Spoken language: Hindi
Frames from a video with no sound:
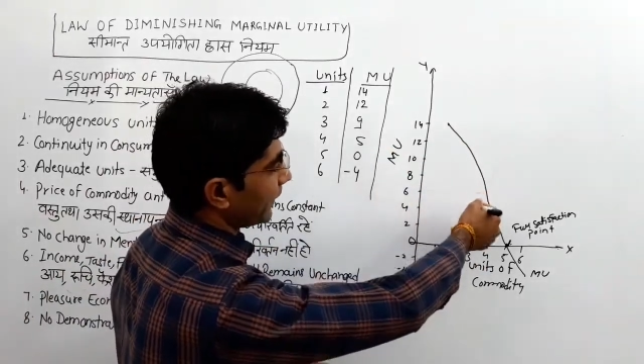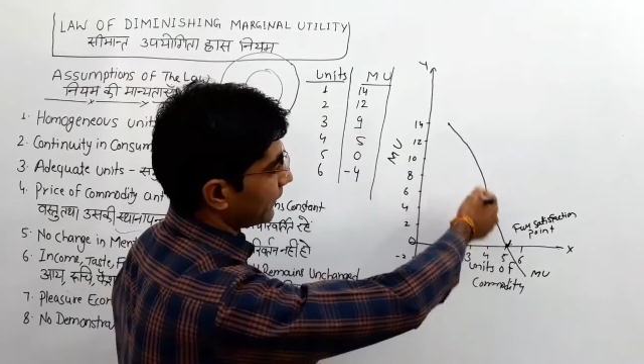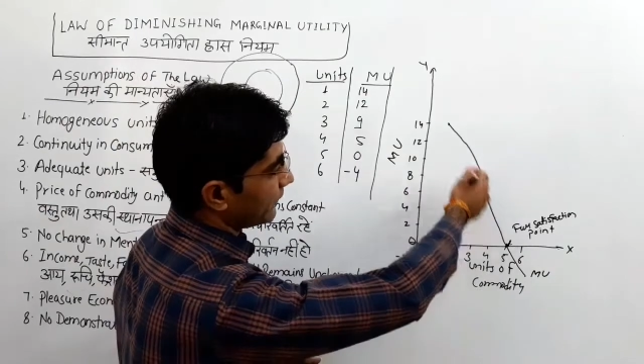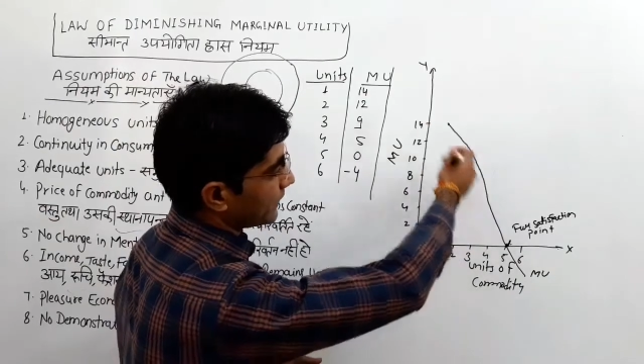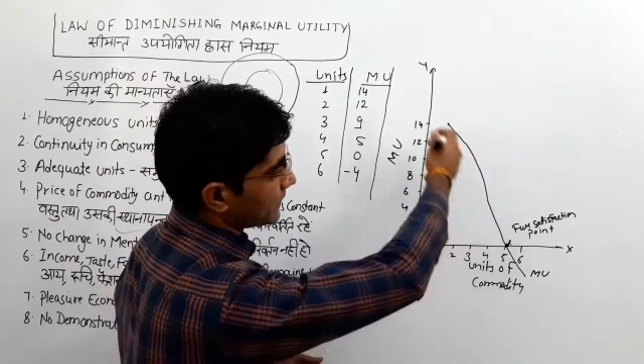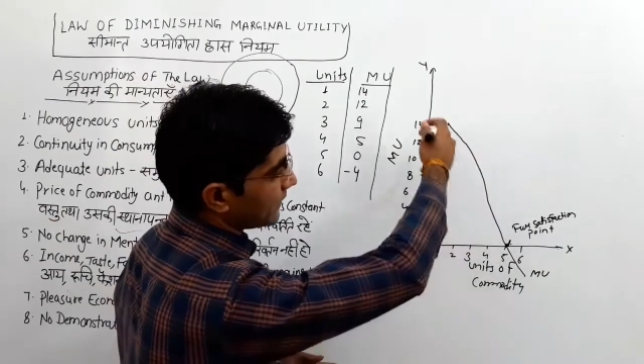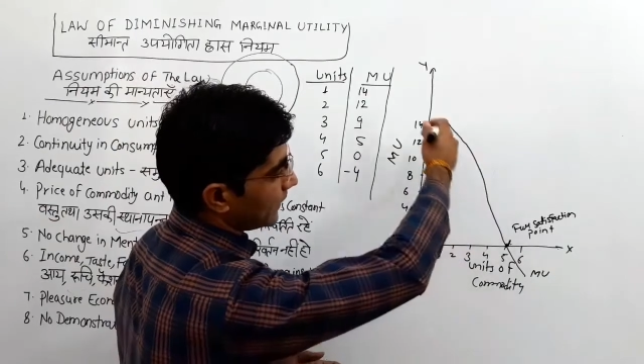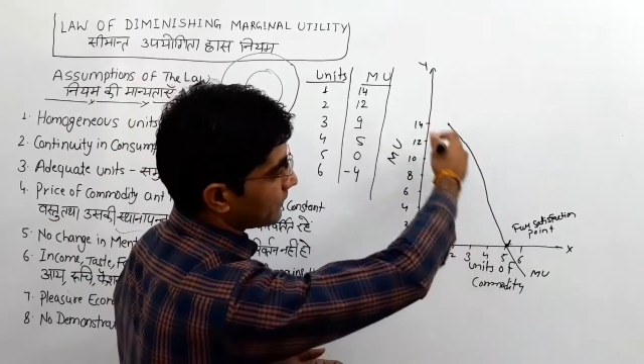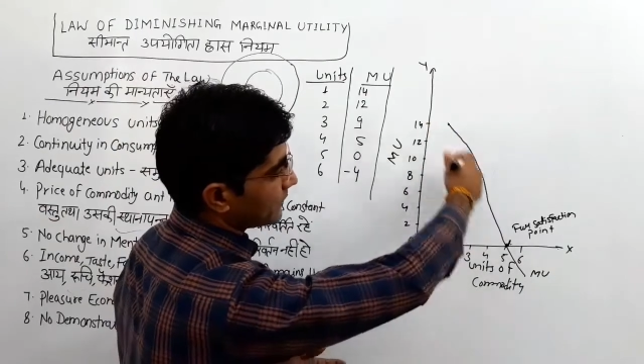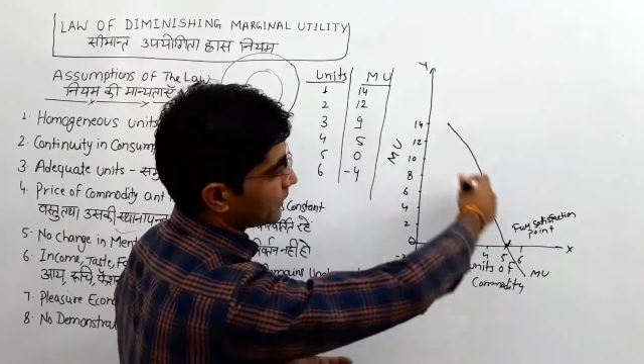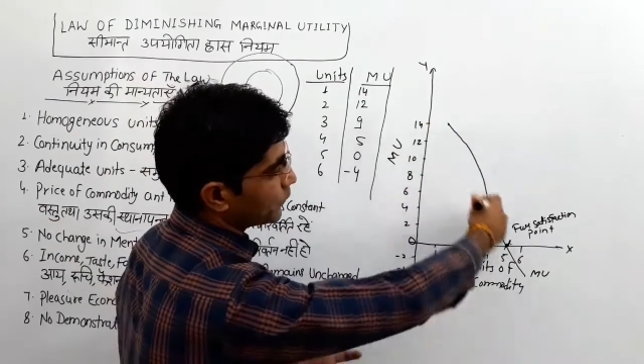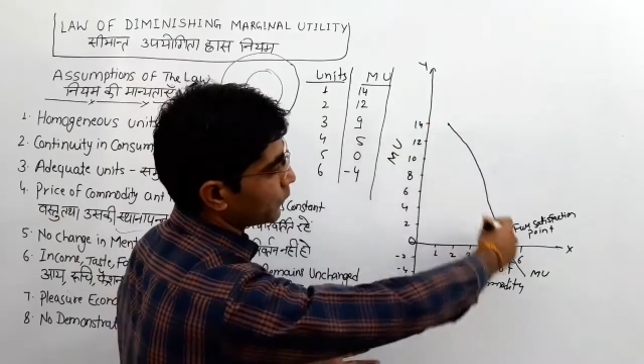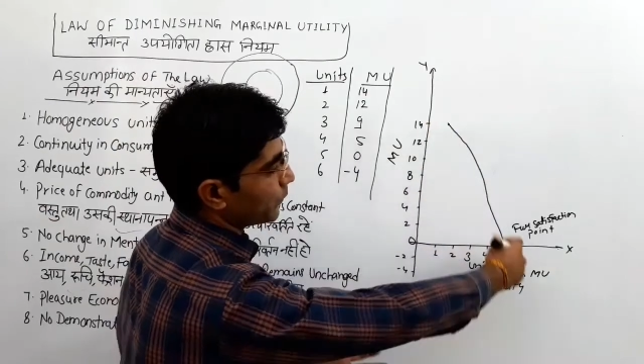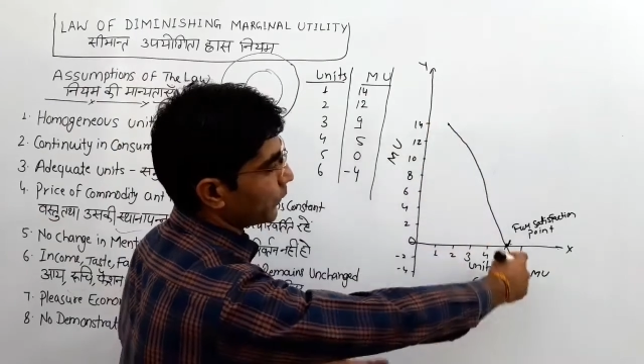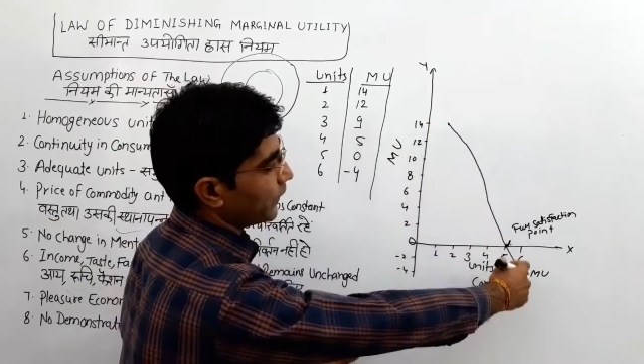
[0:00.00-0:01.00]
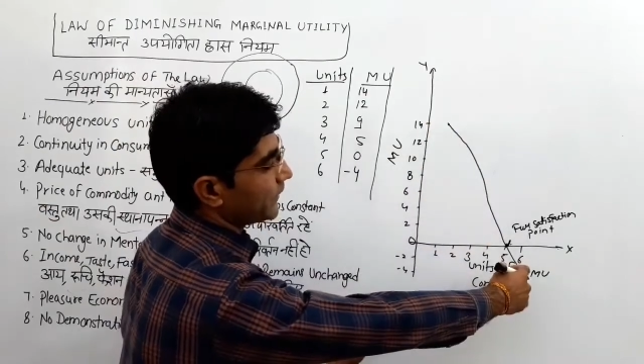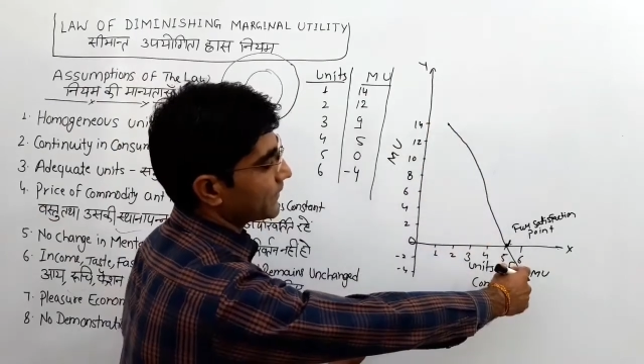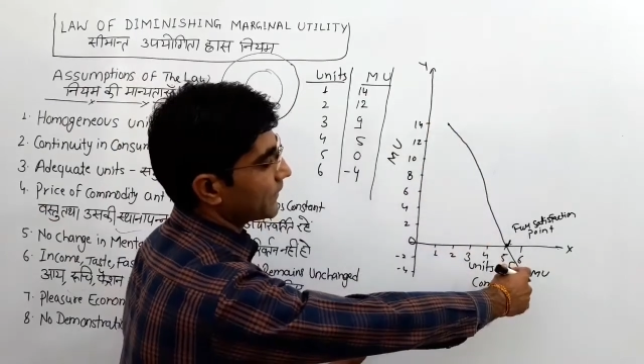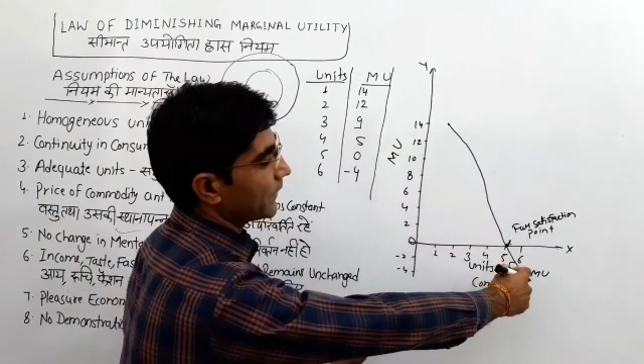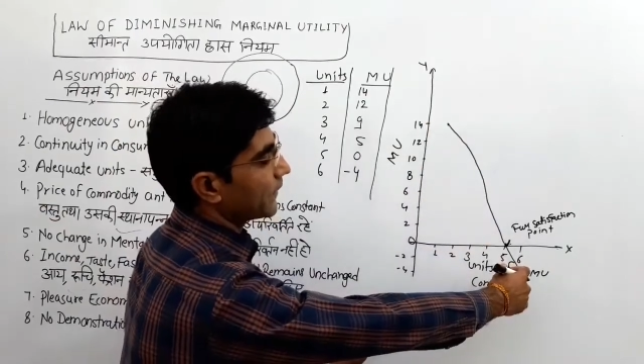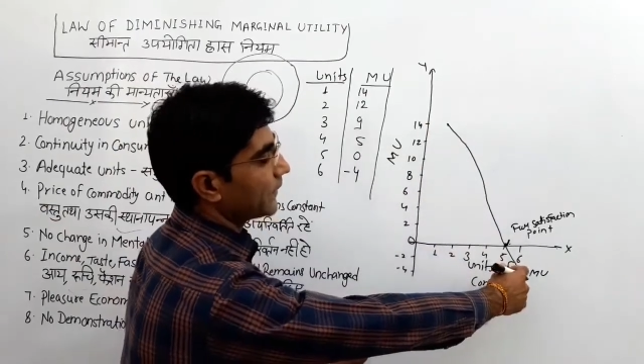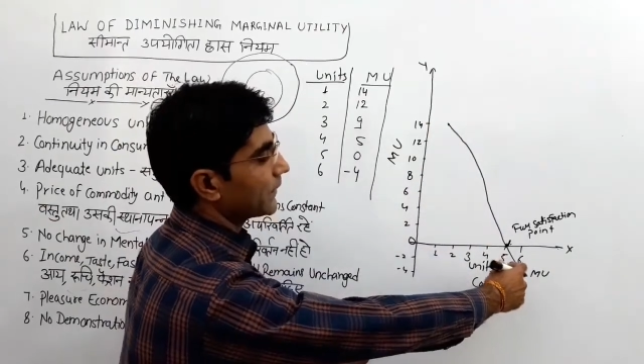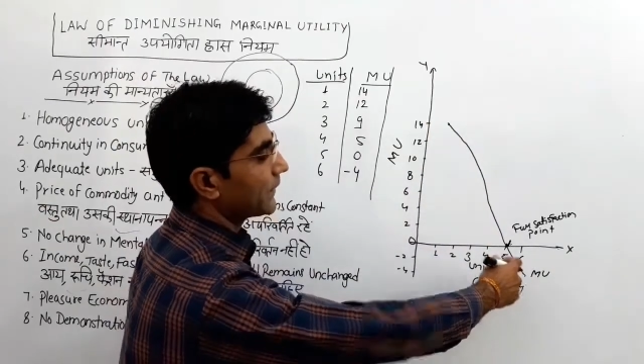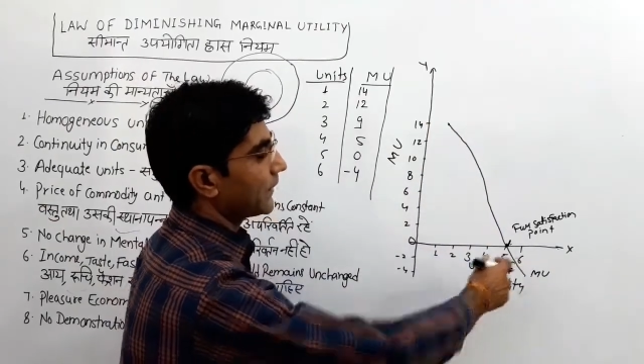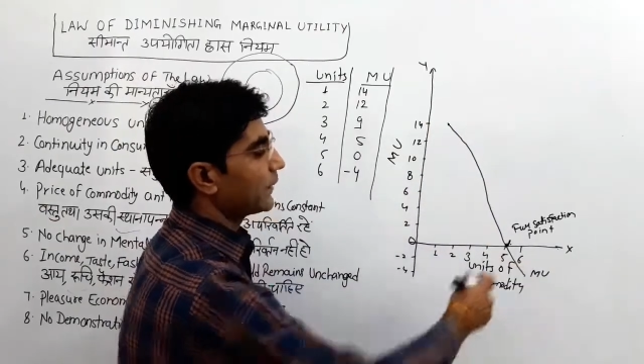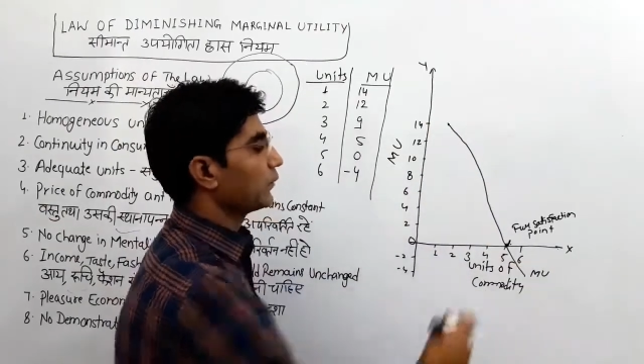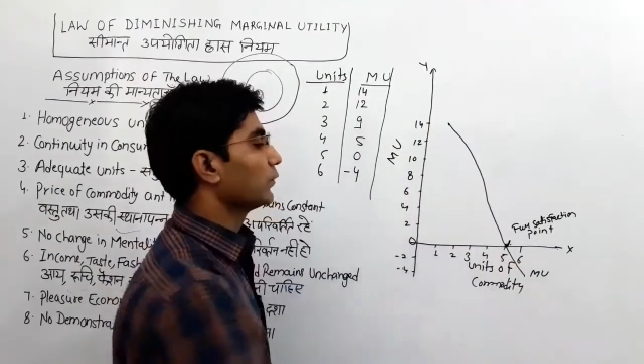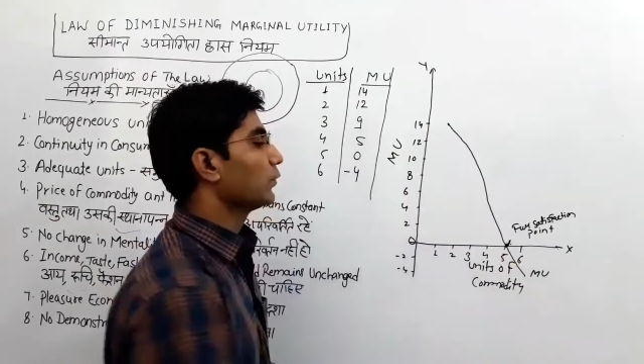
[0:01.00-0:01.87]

फाइव इस टाइप से जो पॉइंट्स निकलते हैं